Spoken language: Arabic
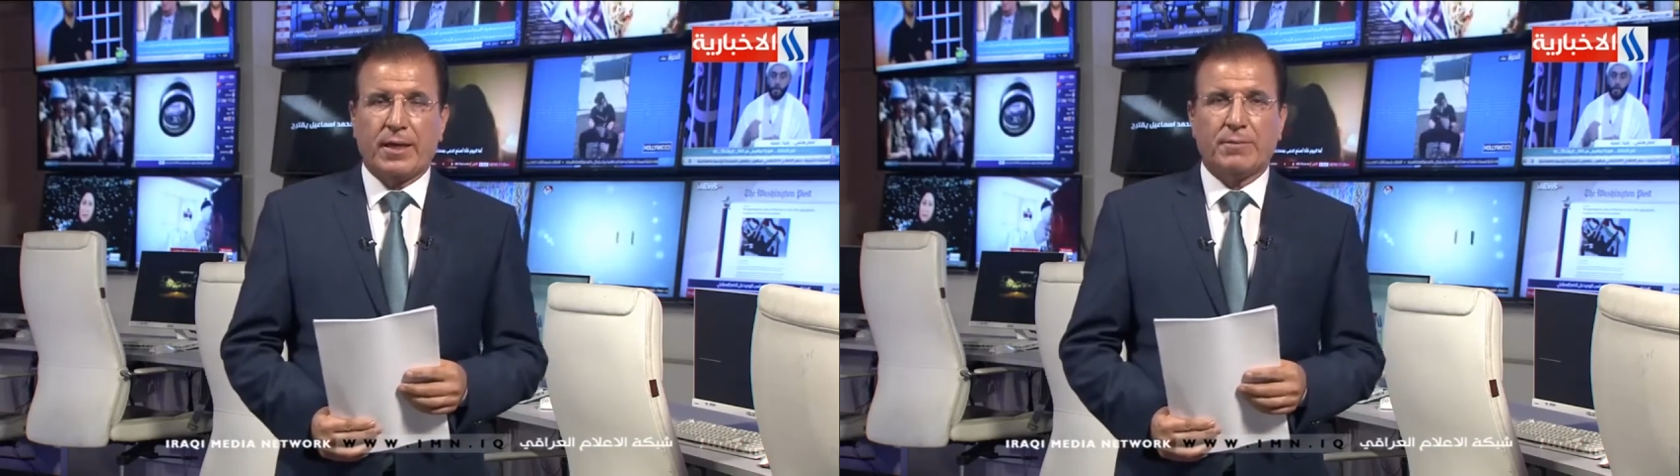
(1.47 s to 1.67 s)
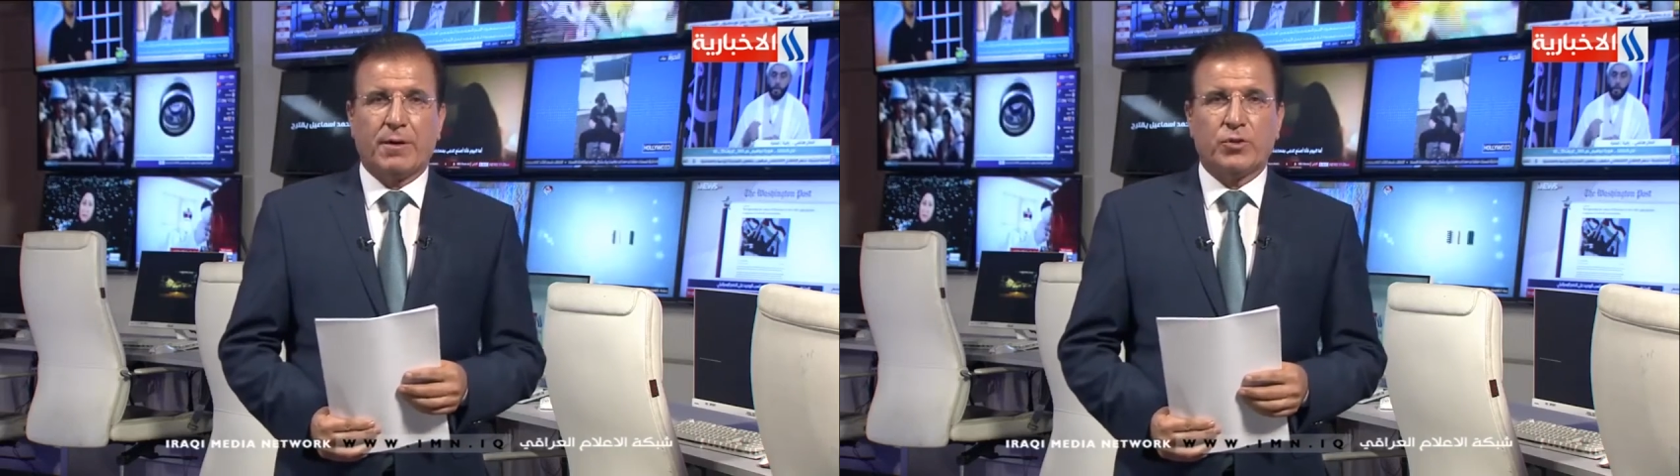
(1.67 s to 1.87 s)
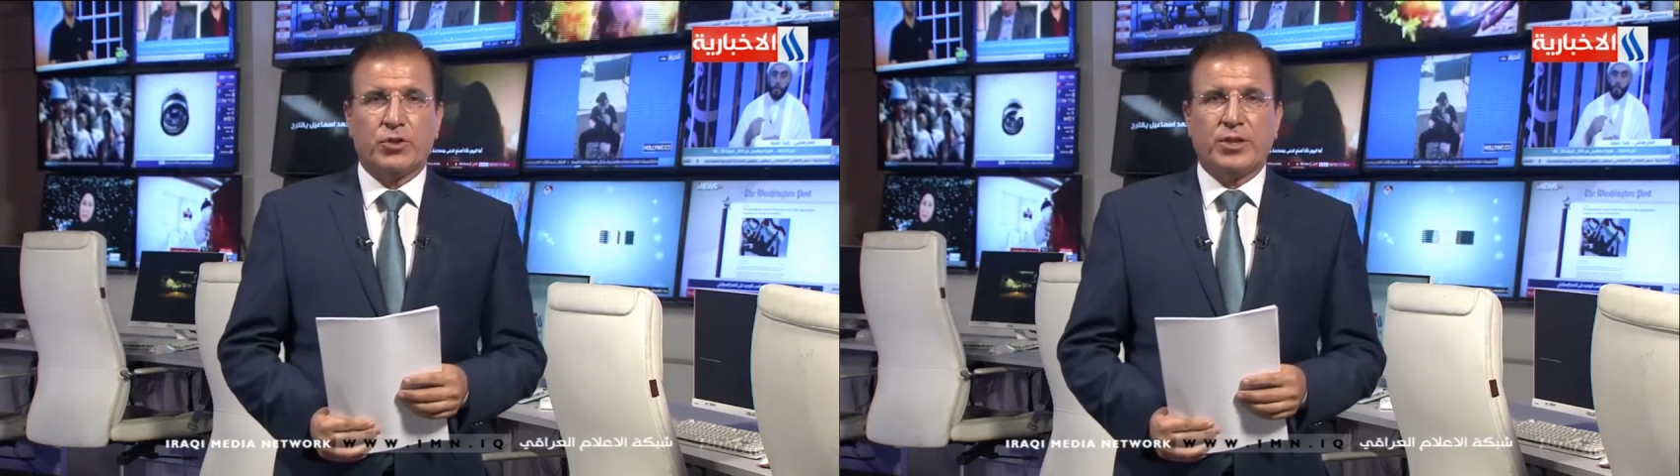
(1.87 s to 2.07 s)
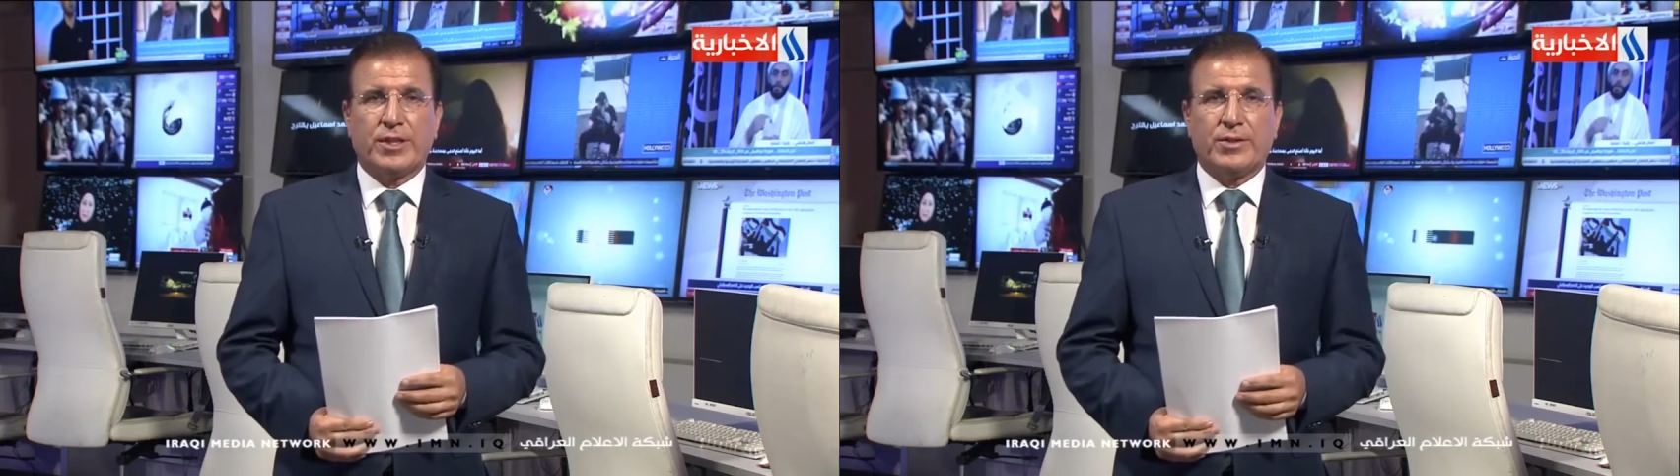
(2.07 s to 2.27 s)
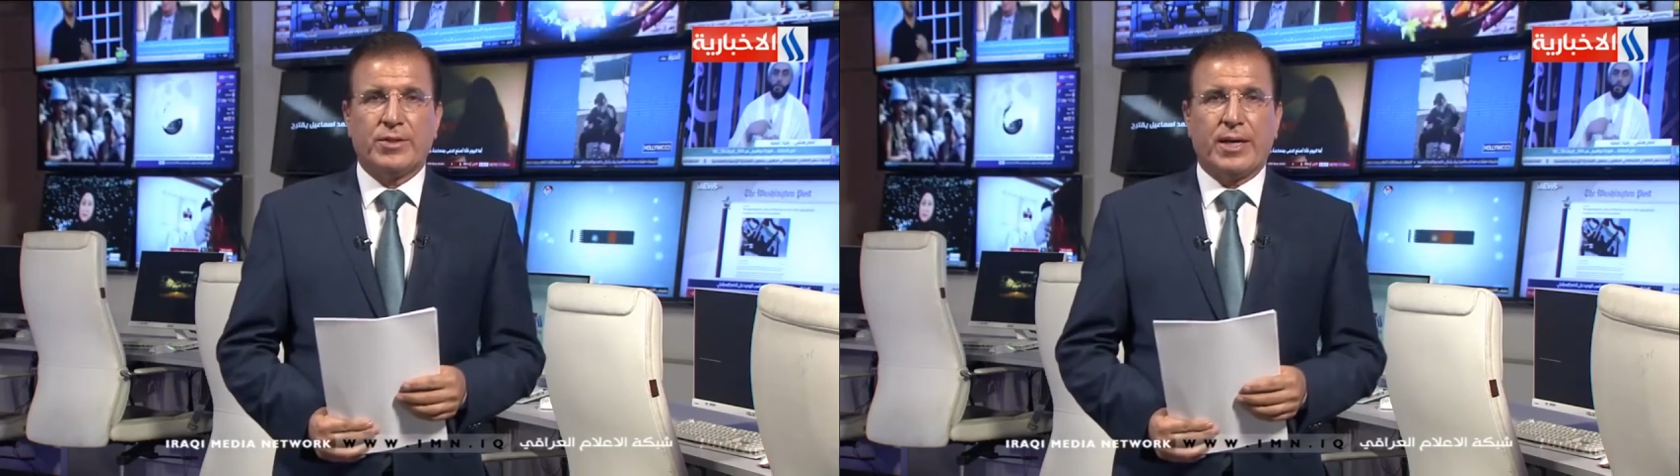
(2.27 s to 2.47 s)

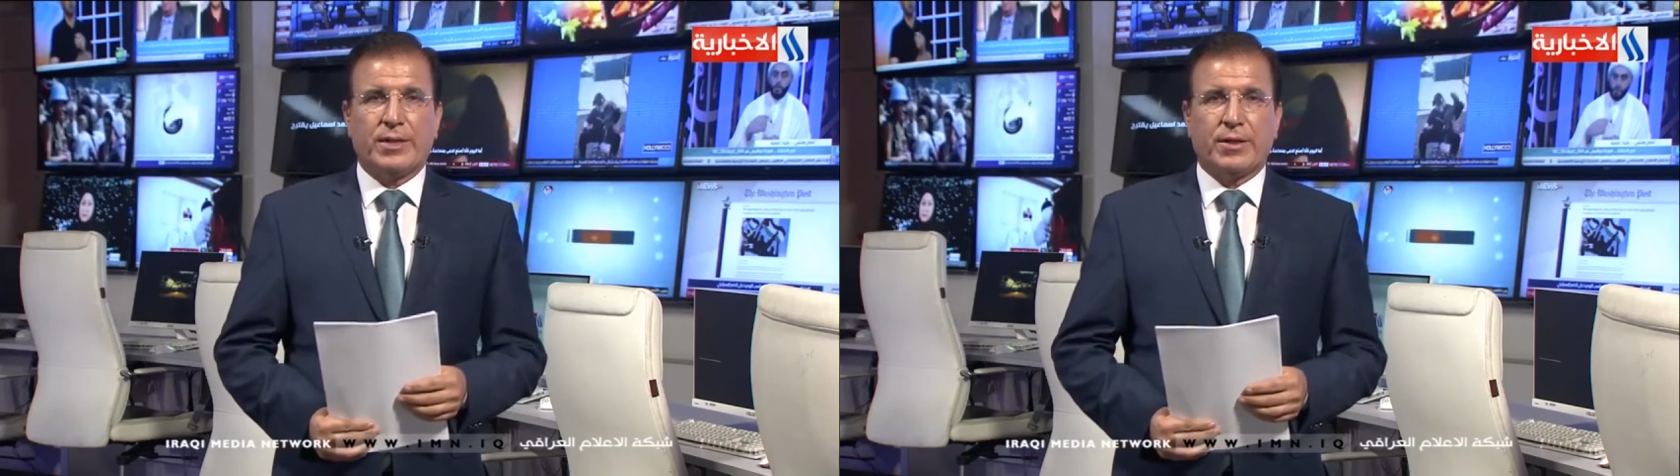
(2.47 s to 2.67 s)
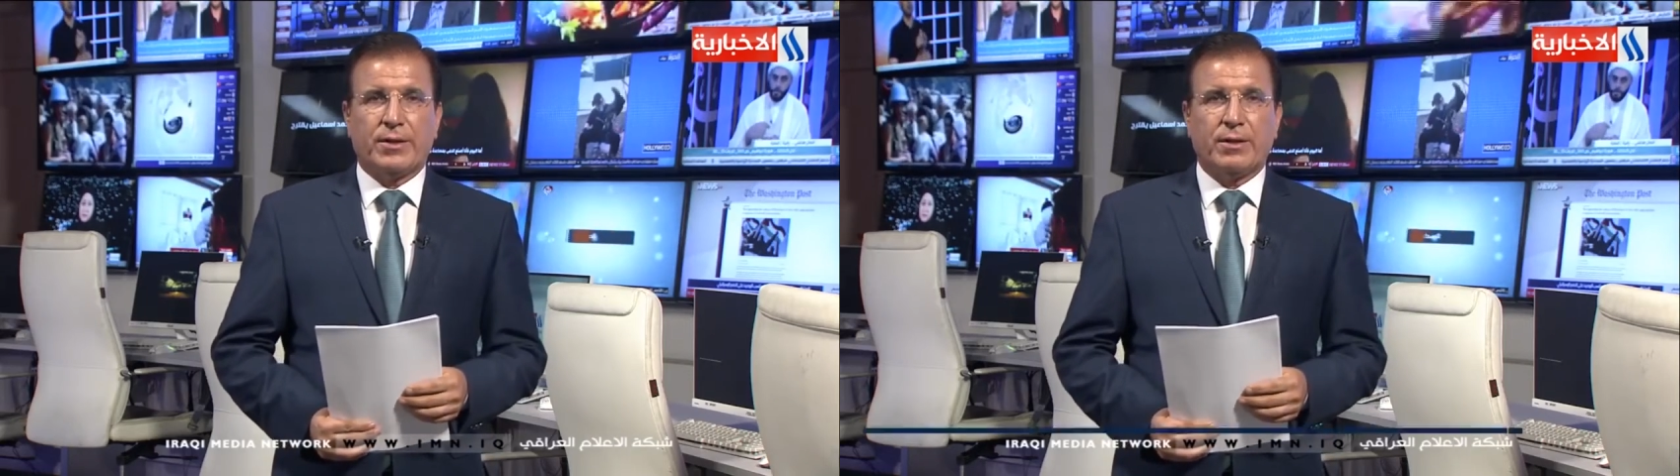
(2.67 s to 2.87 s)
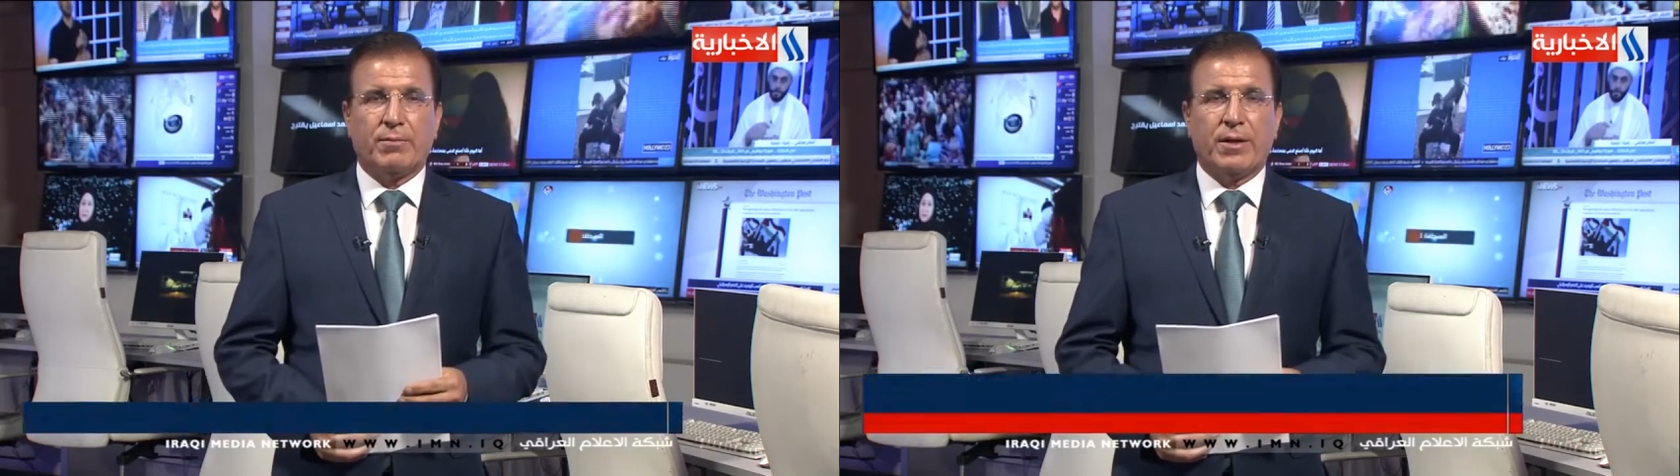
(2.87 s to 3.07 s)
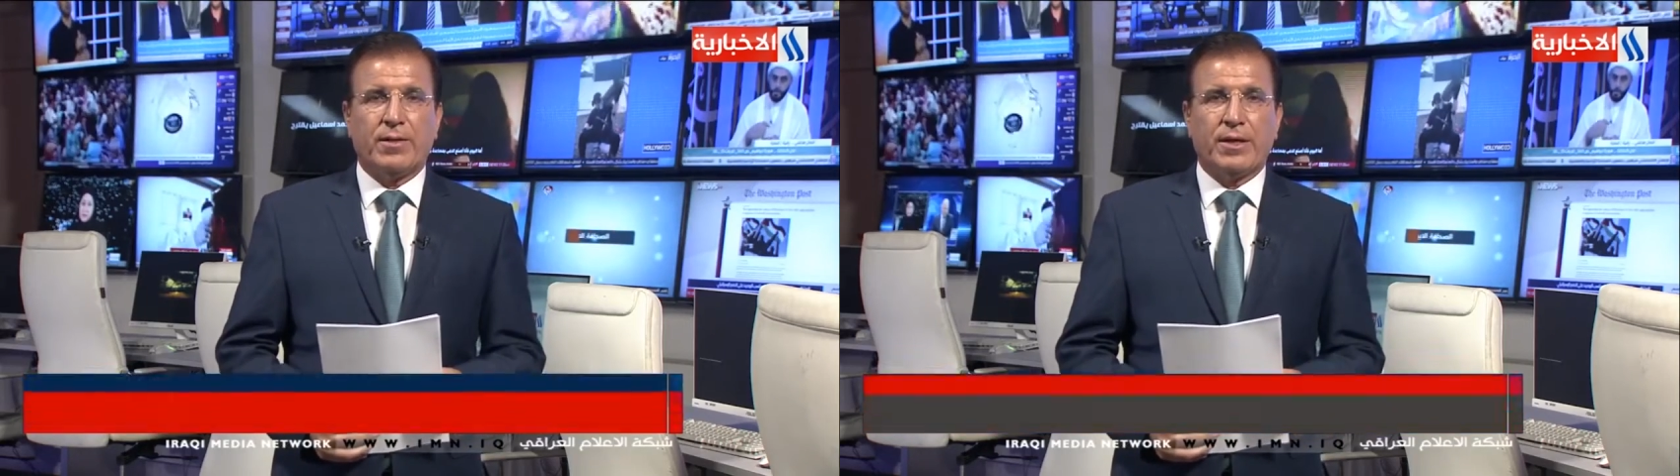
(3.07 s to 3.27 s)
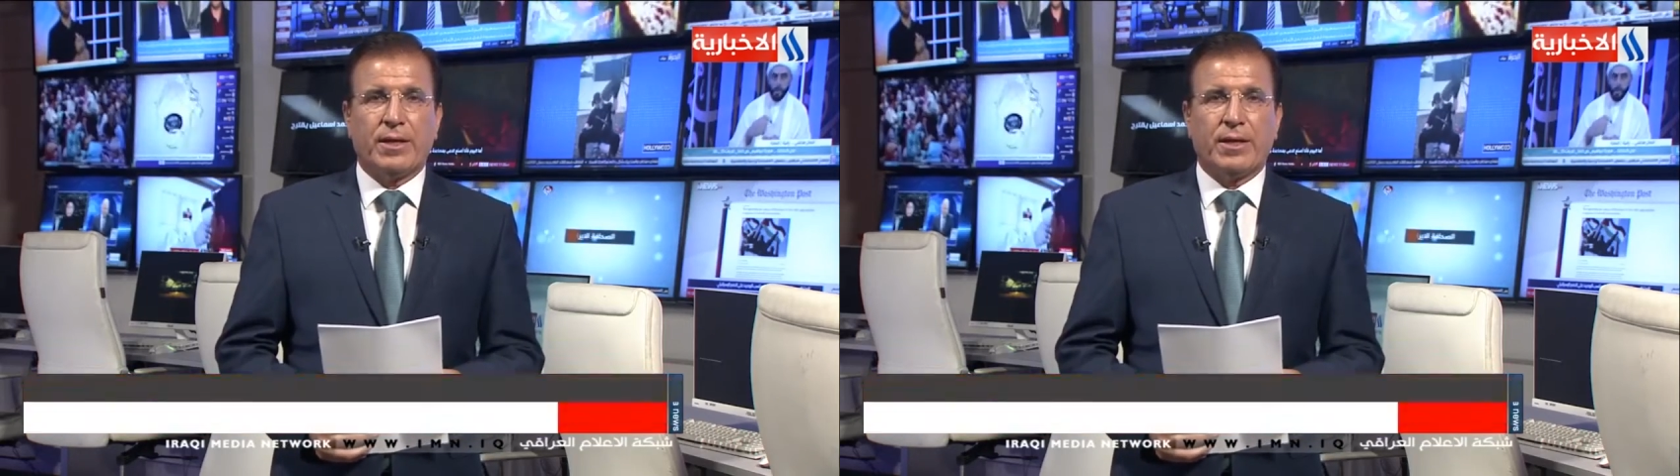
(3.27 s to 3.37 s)
24 ساعة الماضية